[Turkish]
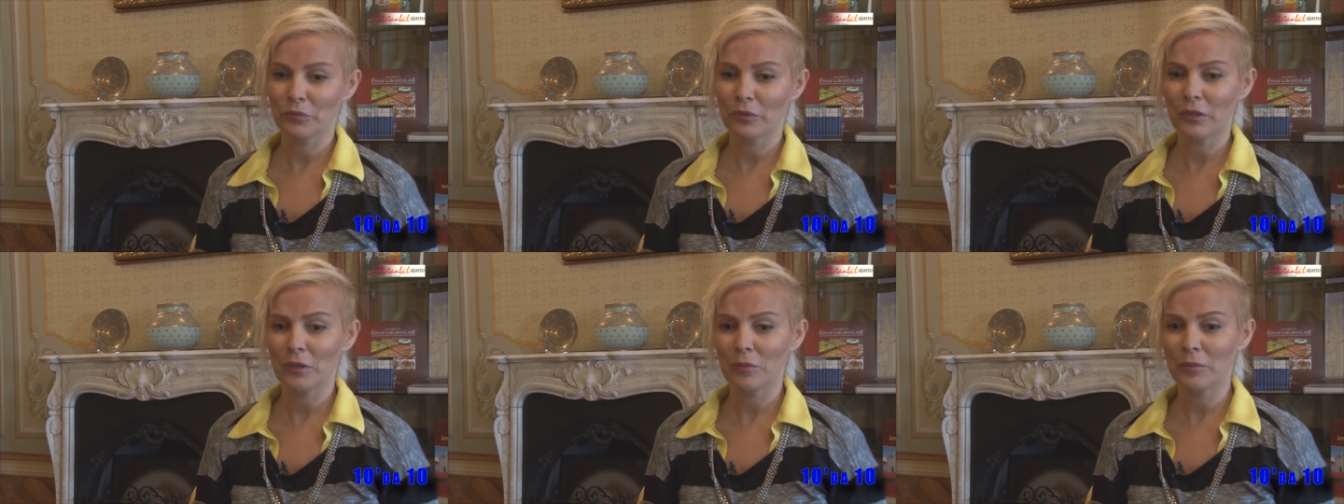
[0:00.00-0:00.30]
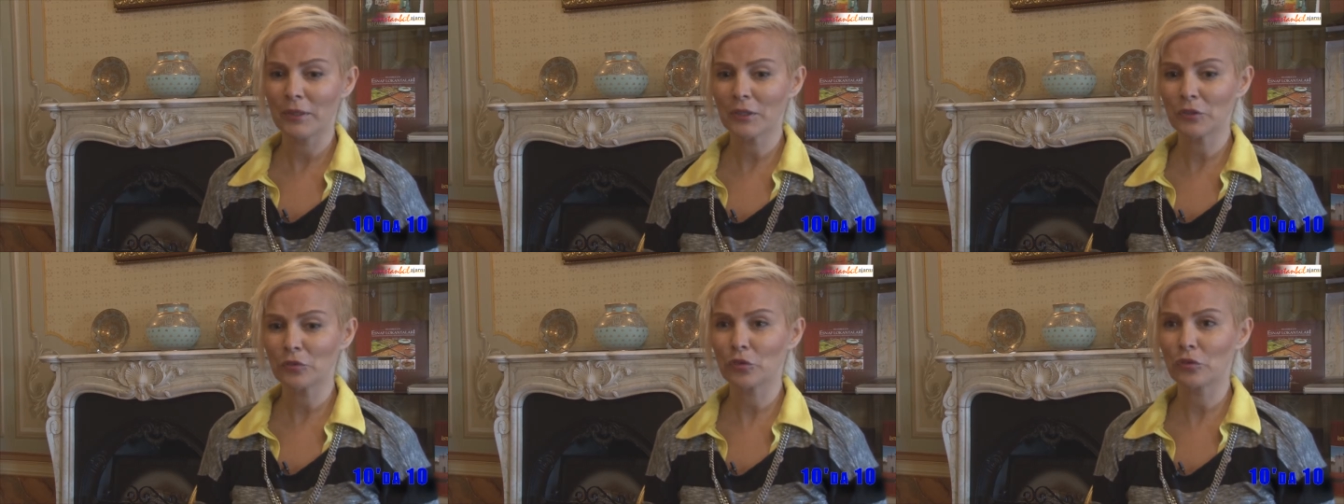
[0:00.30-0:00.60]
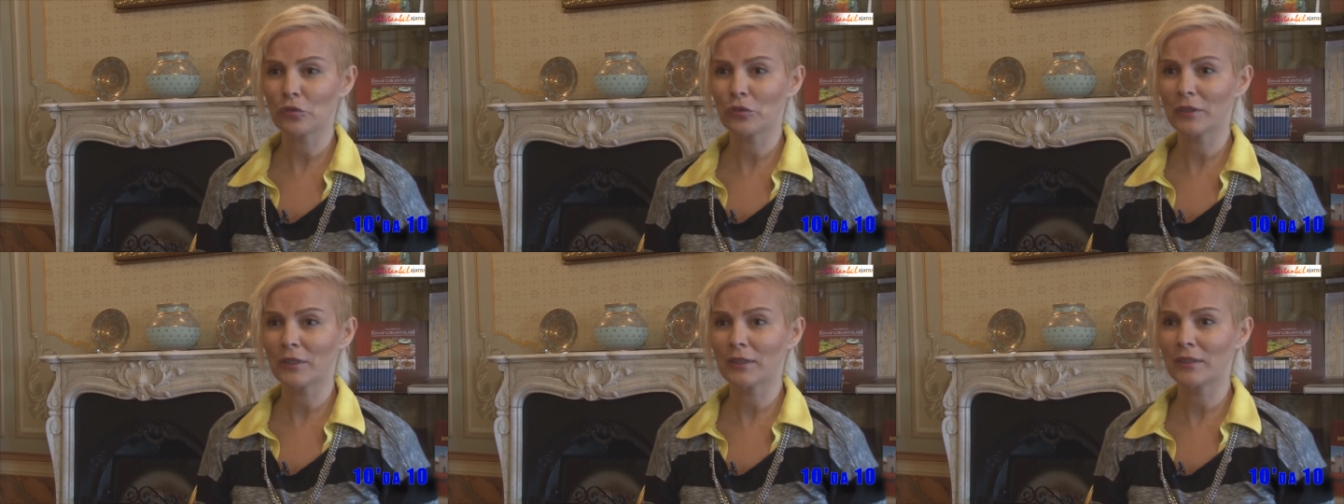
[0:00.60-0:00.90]
Valla pek
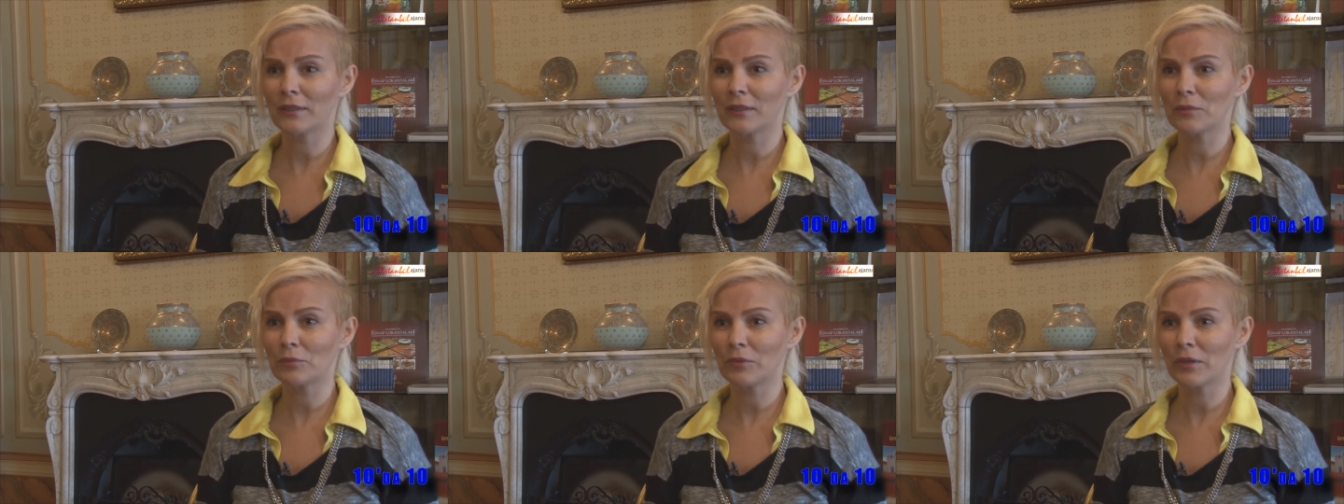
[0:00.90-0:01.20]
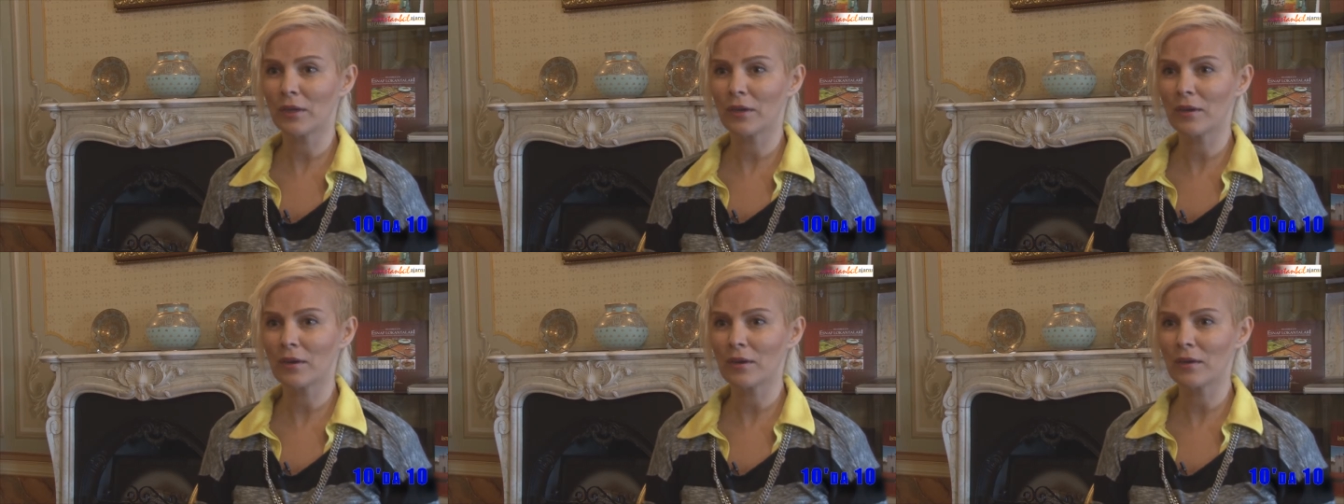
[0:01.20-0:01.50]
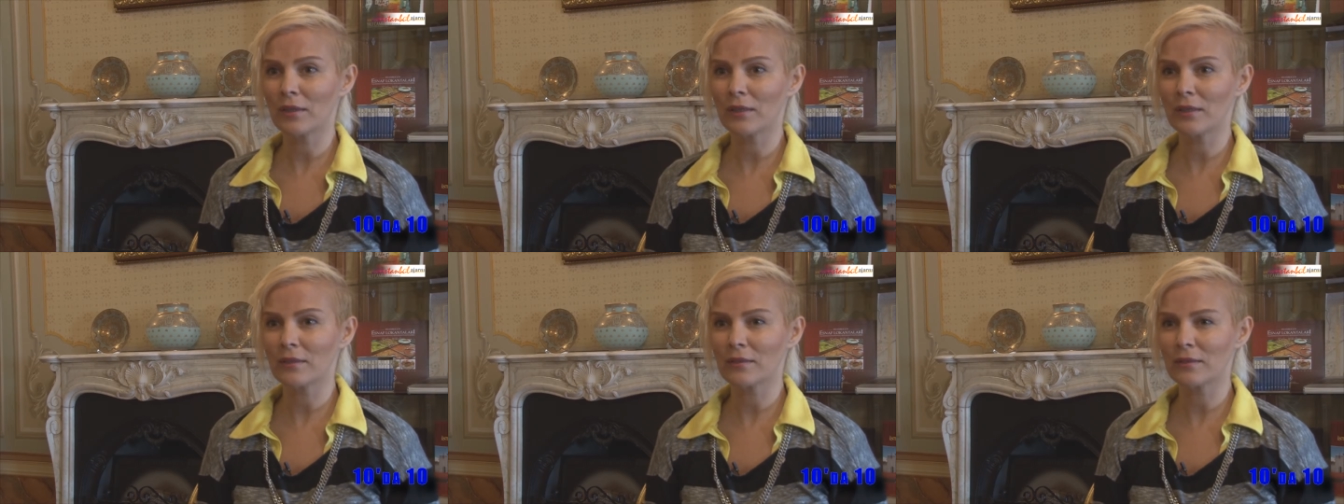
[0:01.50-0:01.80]
çok var. Hani hep derler
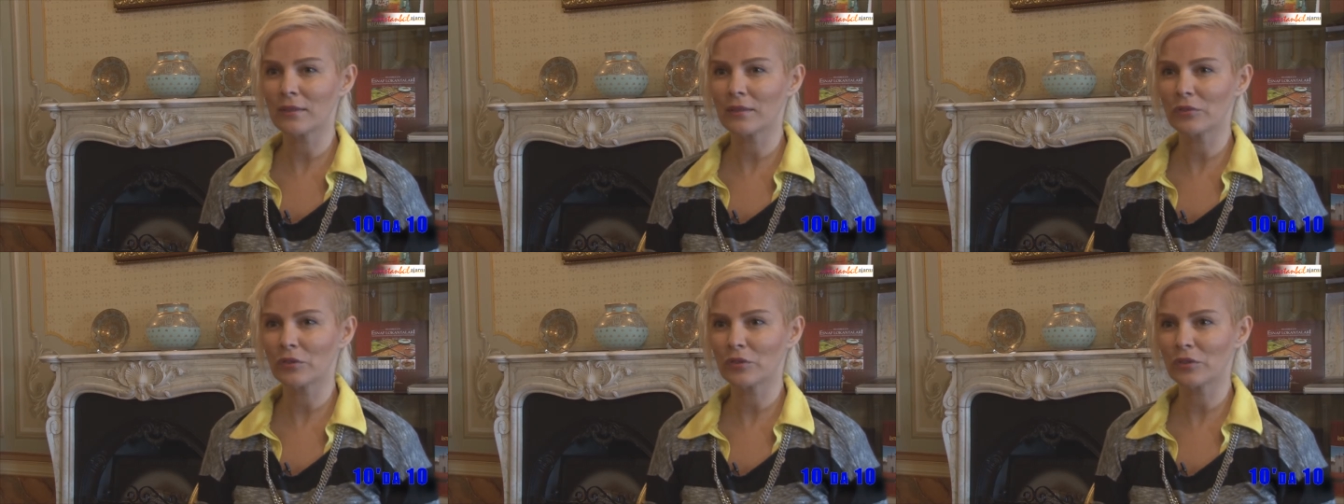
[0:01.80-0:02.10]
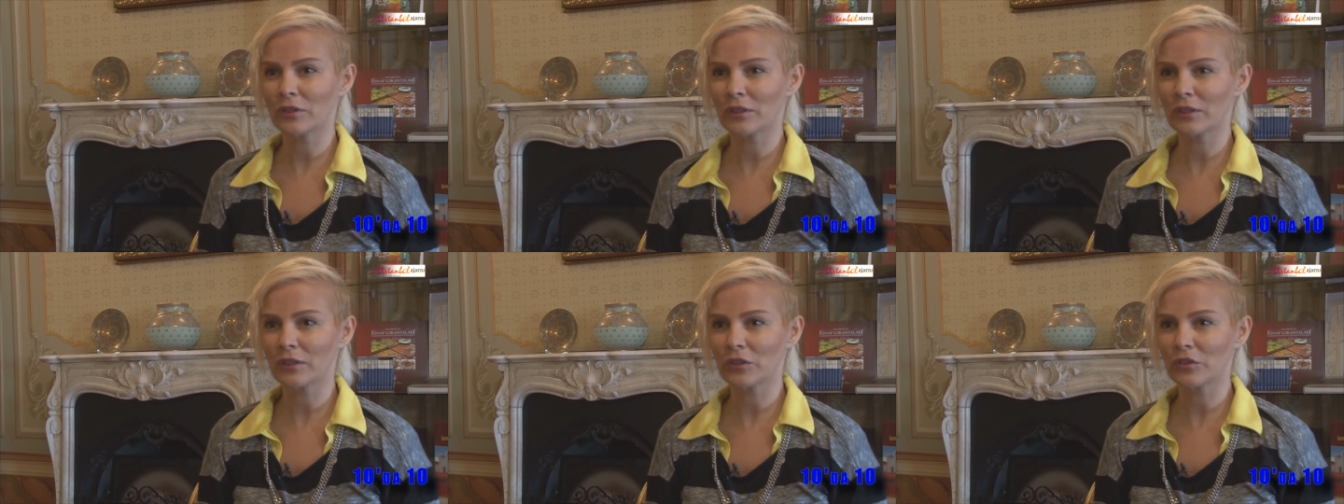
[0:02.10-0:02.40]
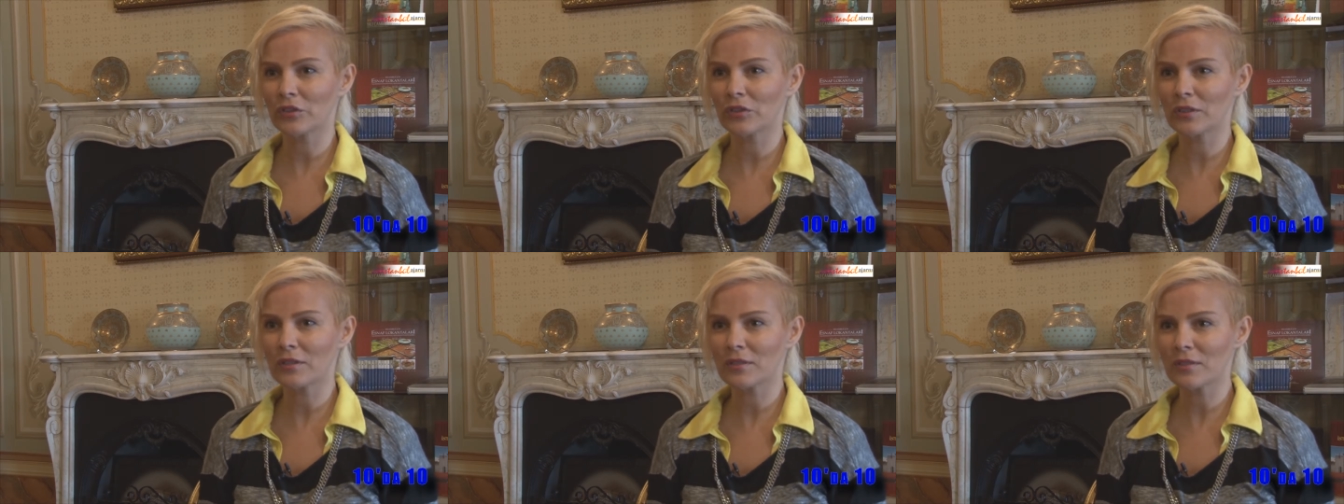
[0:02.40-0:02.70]
ya en sevdiğin
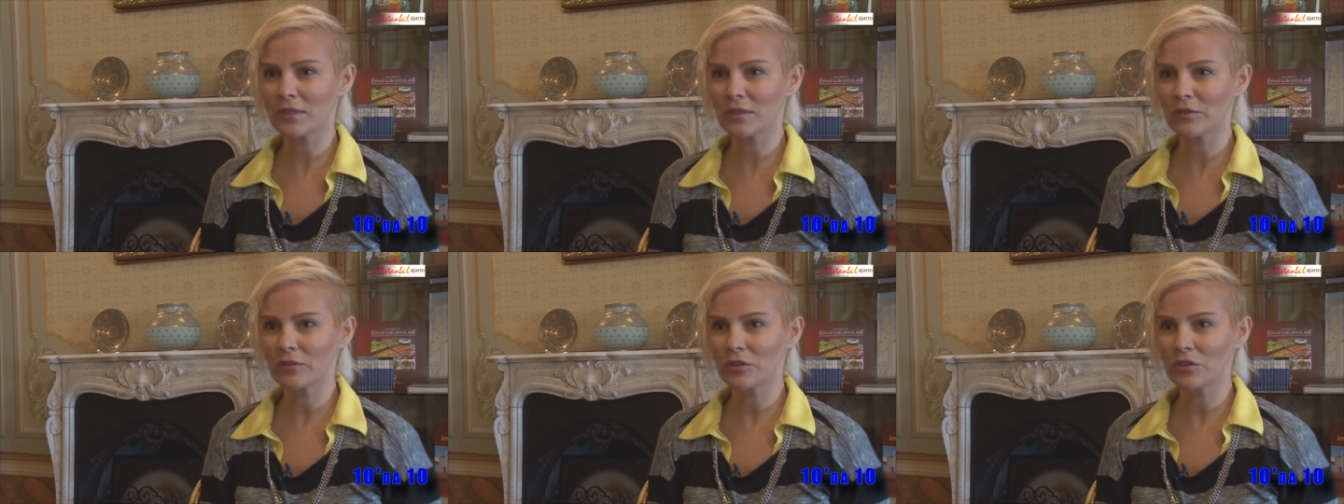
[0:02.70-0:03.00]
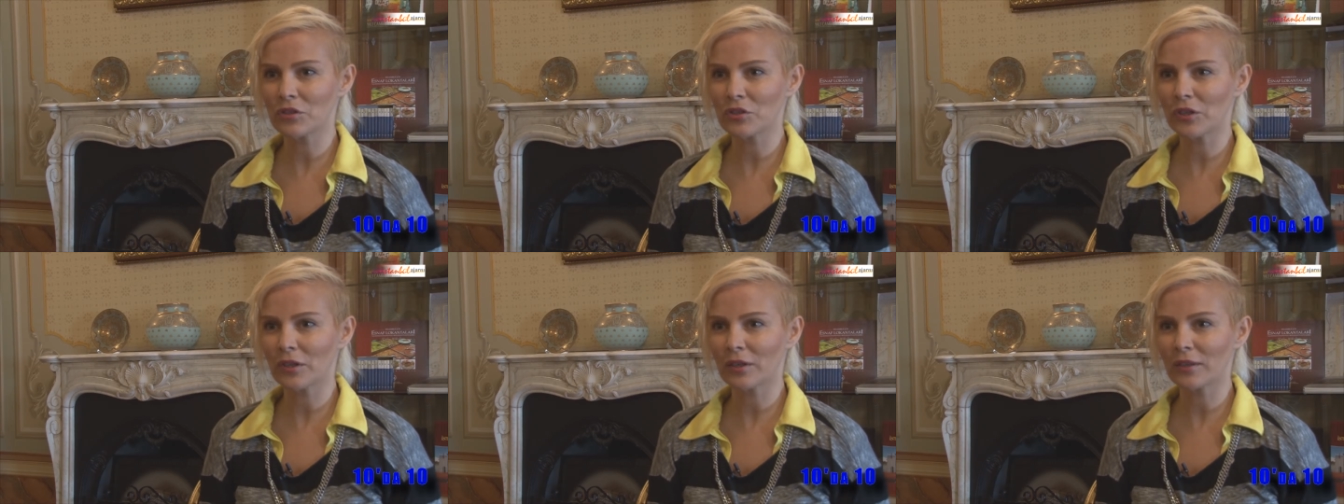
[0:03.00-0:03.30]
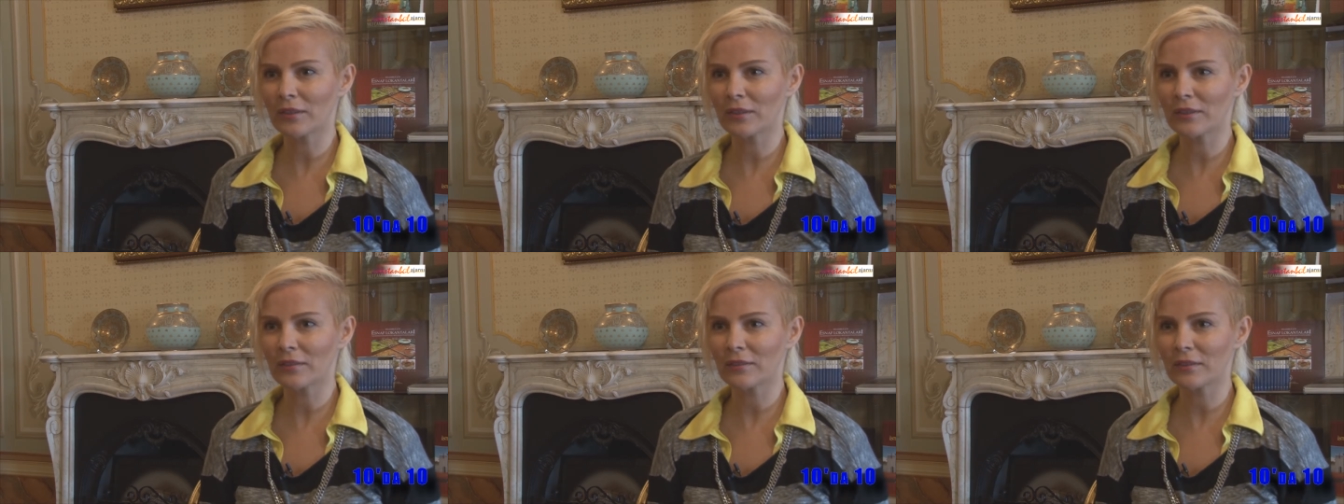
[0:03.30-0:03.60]
sanatçı, en sevdiğin
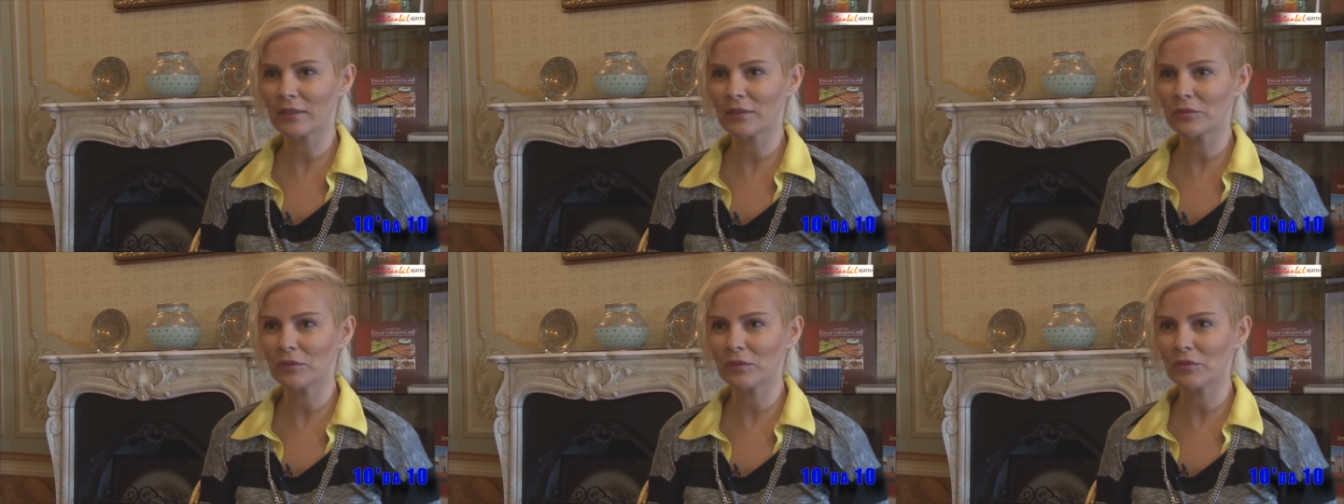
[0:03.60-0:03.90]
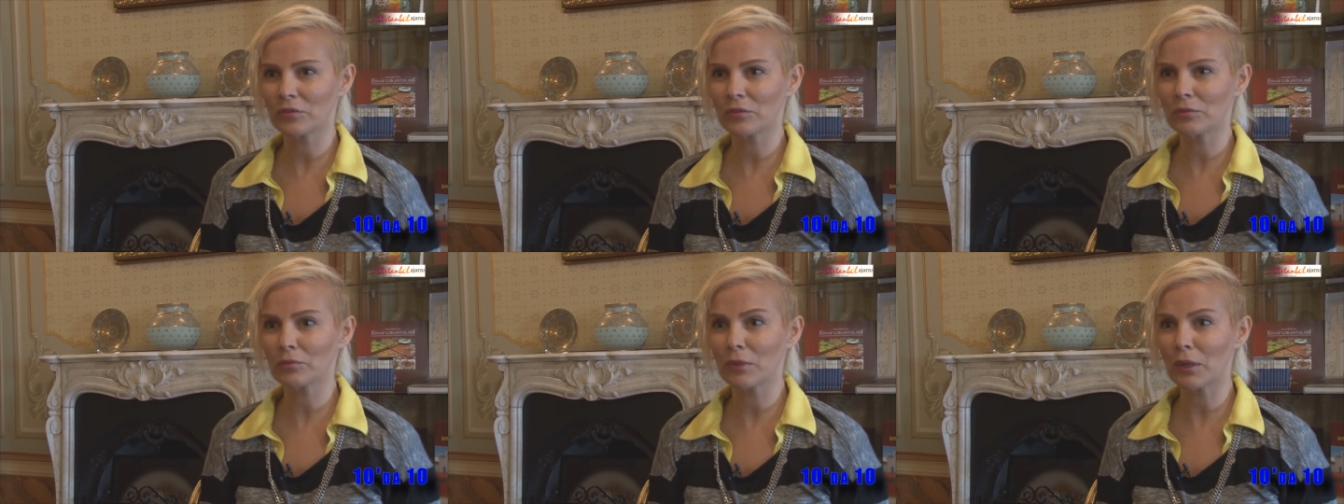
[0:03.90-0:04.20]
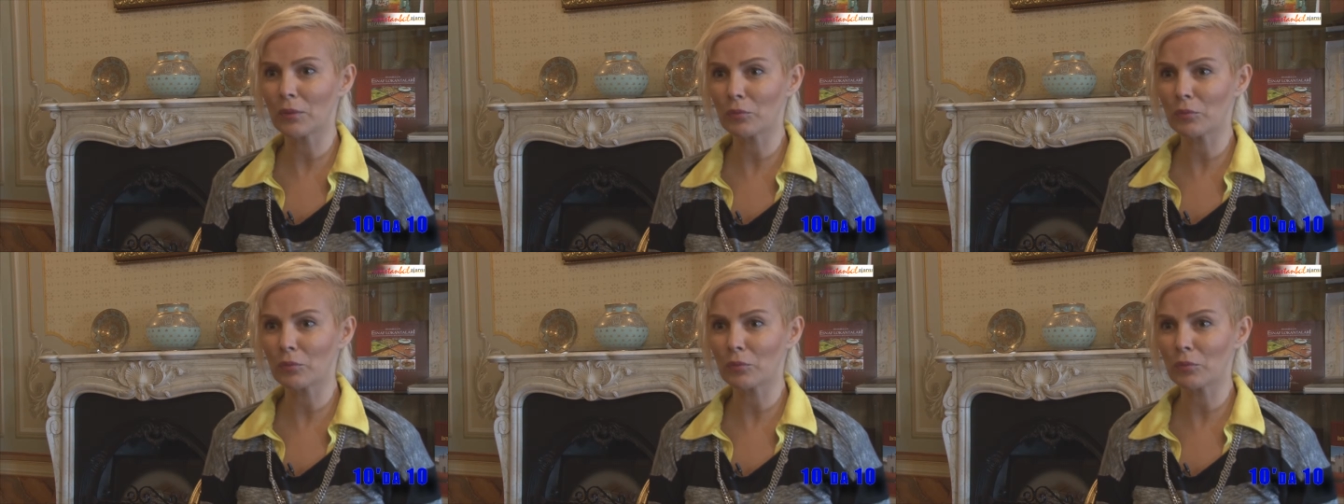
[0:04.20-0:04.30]
şarkı, en sevdiğin film.